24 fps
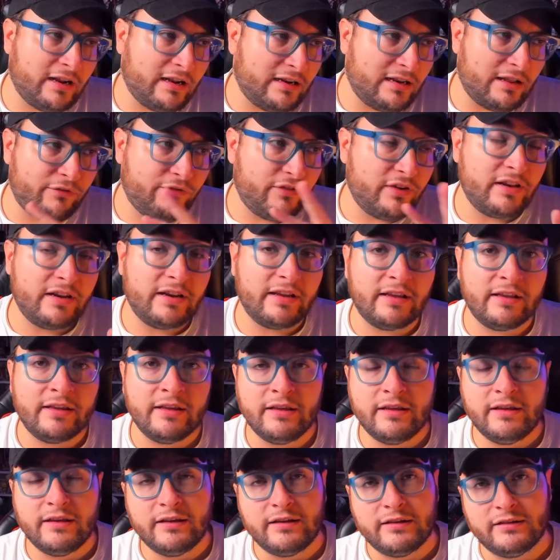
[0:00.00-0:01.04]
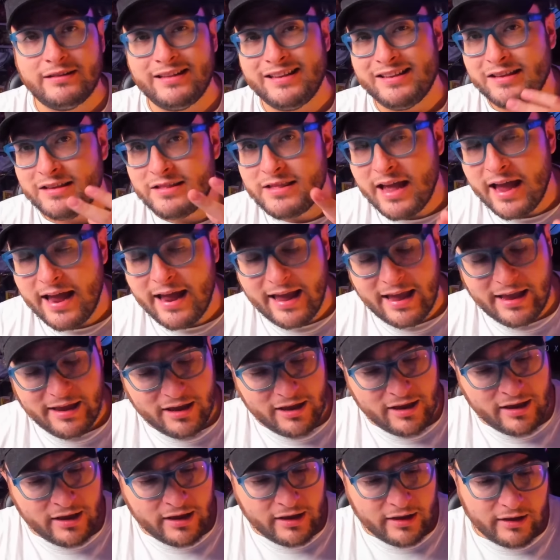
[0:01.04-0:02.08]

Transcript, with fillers: la fine degli dei,